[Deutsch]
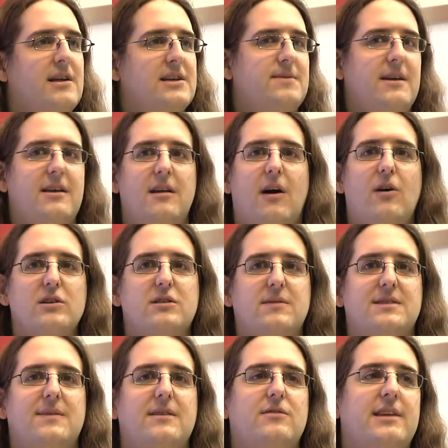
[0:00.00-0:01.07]
Das war dann auch
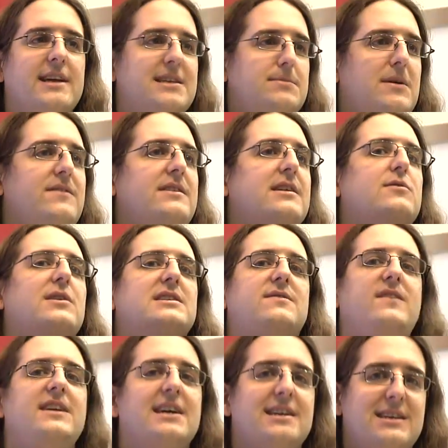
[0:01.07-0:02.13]
sowas, weil du denkst immer wieder, du hast
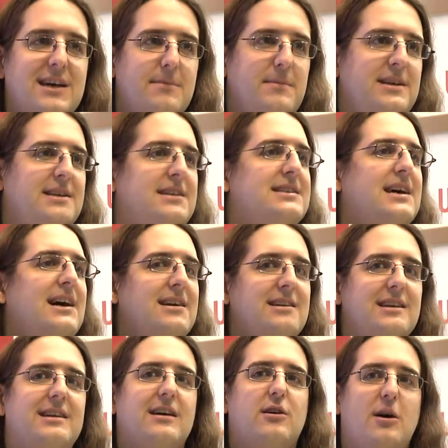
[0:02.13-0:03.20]
wieder einen Termin. Die sagen
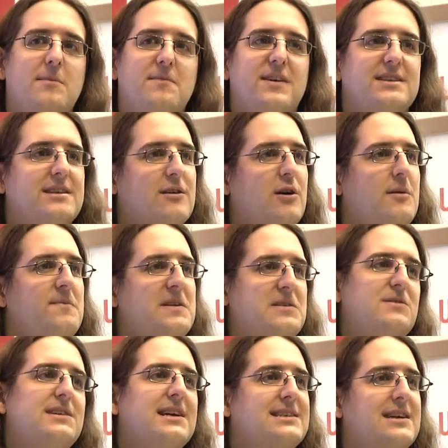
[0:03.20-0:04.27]
dir, da kommt was, da kommt was.
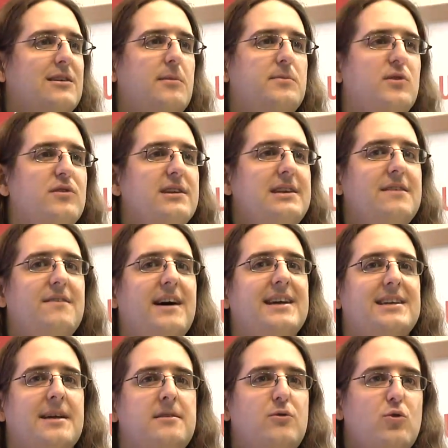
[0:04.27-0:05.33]
Du sagst der Community
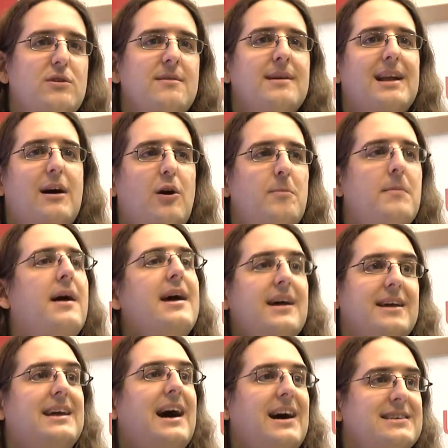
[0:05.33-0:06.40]
weiter in guten Glauben,
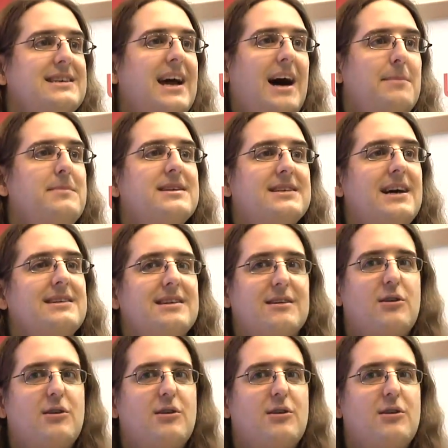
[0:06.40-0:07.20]
ja, sie haben gesagt, da